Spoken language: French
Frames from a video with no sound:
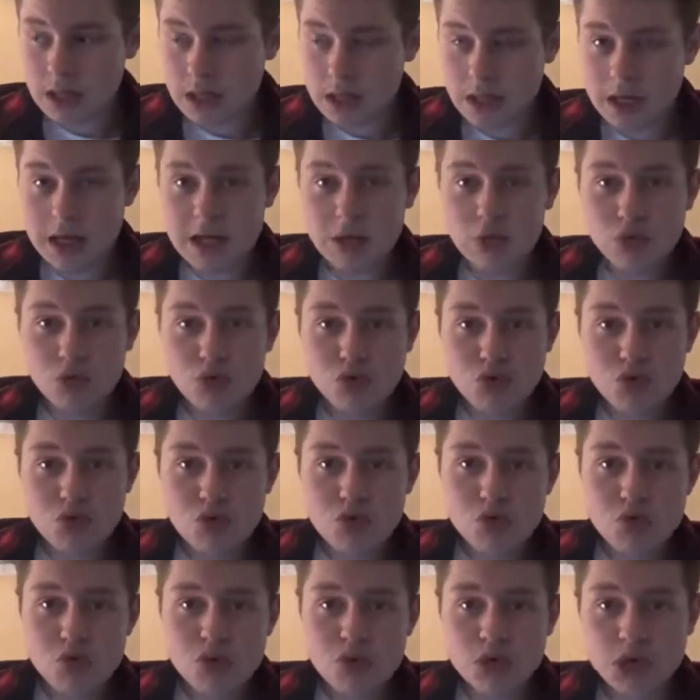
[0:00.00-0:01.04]
les coucous
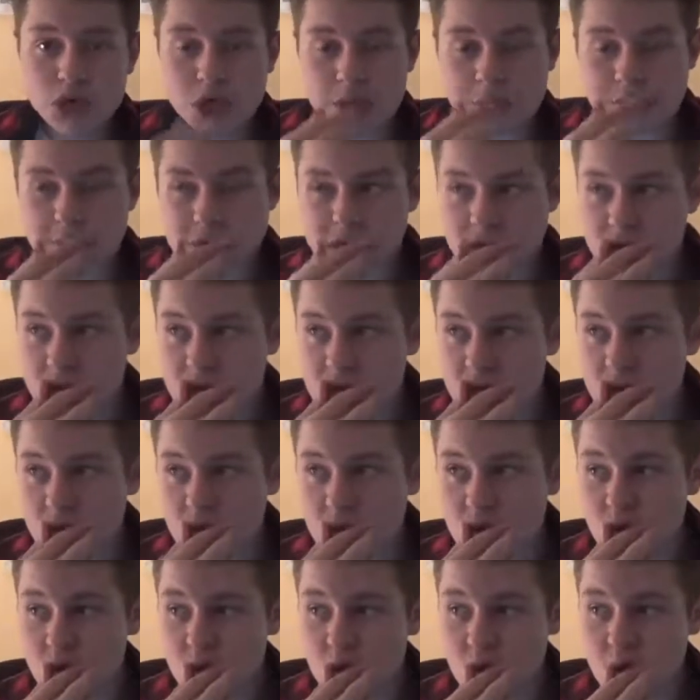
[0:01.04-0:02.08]
j'aime bien les
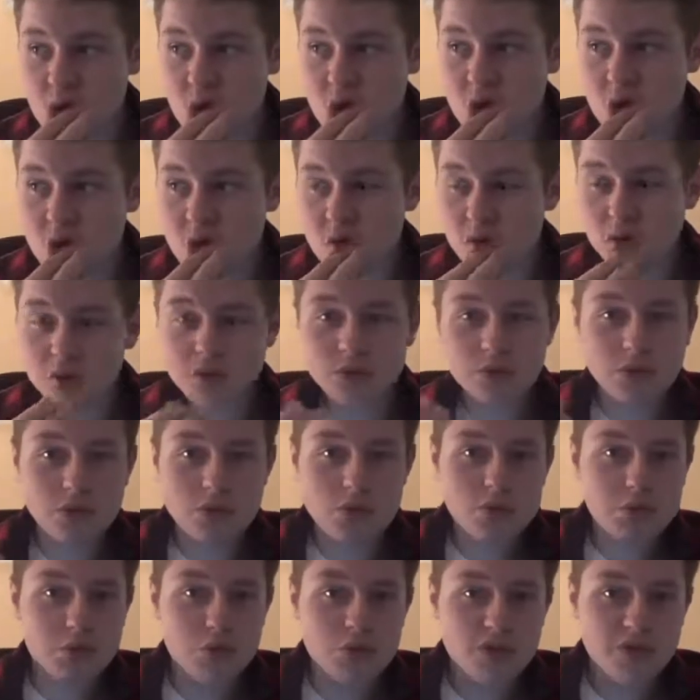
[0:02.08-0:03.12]
coucous, donc euh,
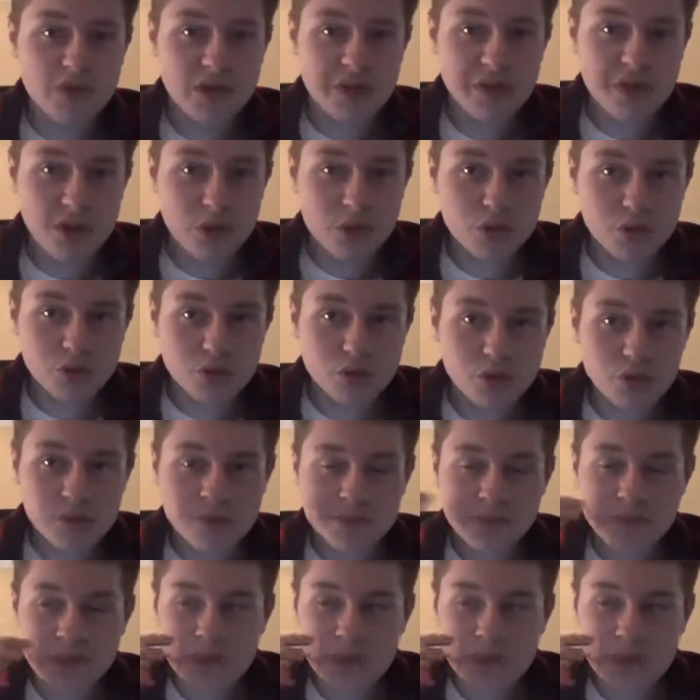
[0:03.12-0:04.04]
poule fermière coucou.